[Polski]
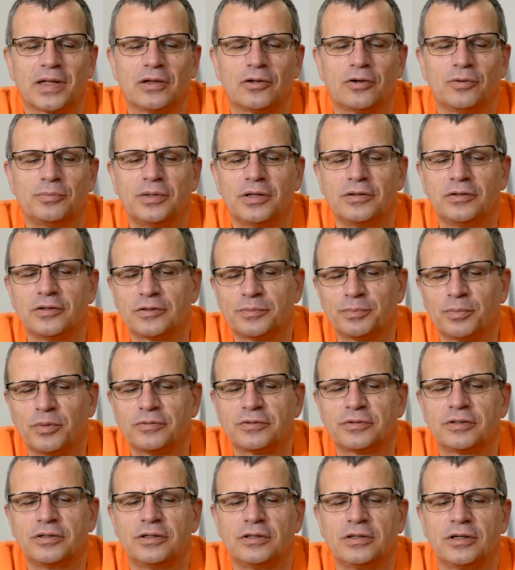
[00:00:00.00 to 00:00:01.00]
robienie z
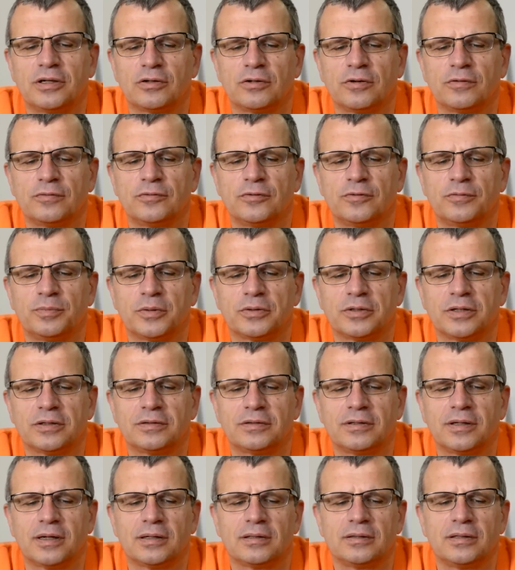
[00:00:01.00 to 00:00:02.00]
polskich kierowców
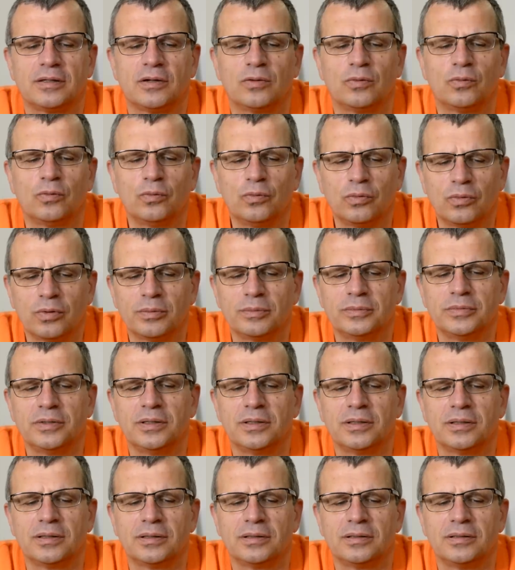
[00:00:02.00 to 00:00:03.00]
potencjalnie
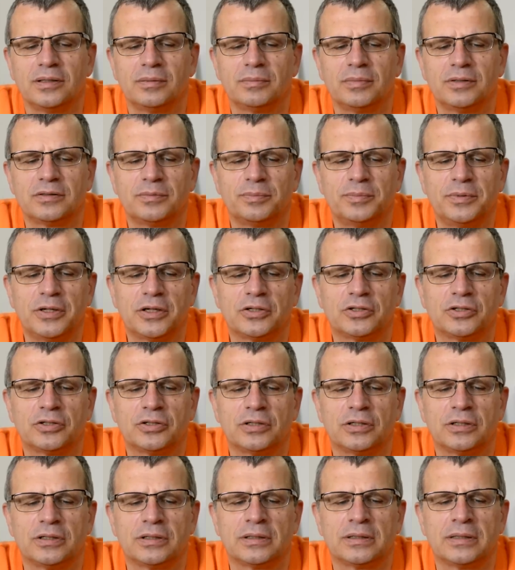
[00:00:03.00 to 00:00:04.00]
ułomnie
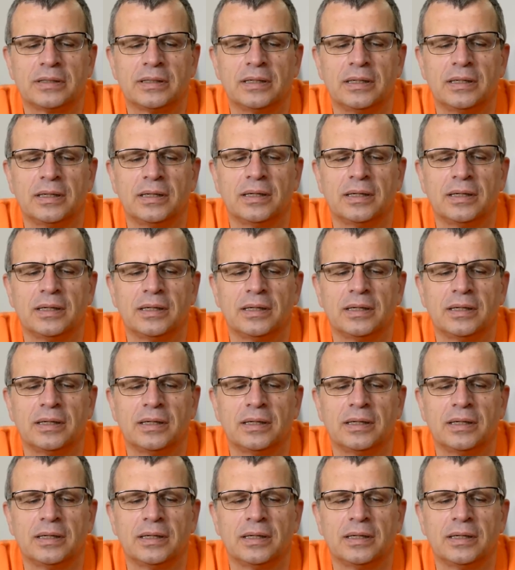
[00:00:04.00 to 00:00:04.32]
niebezpiecznych.